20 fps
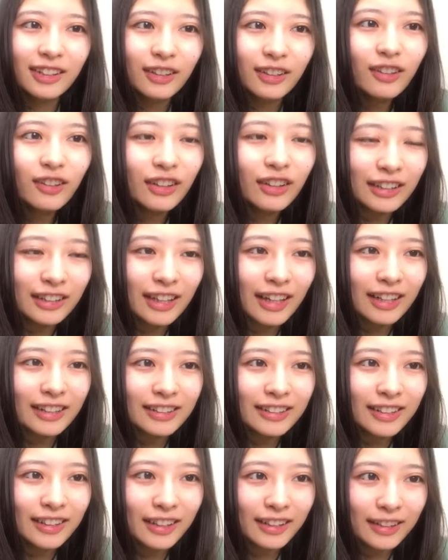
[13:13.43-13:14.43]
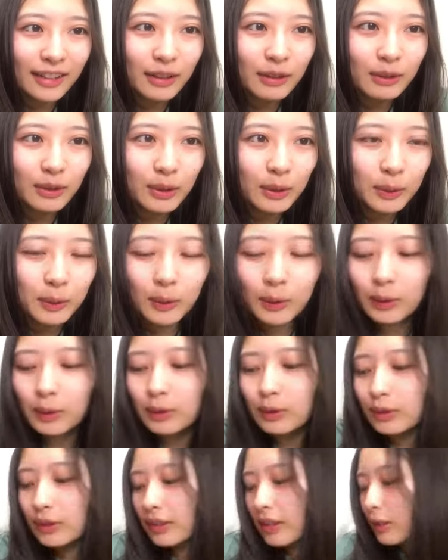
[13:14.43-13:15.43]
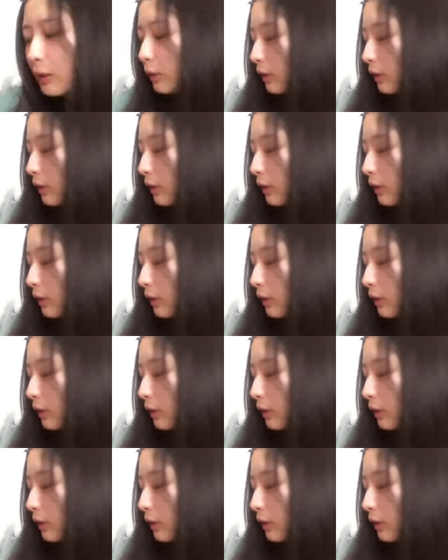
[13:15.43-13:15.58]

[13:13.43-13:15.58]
今日はね朝がね遅くて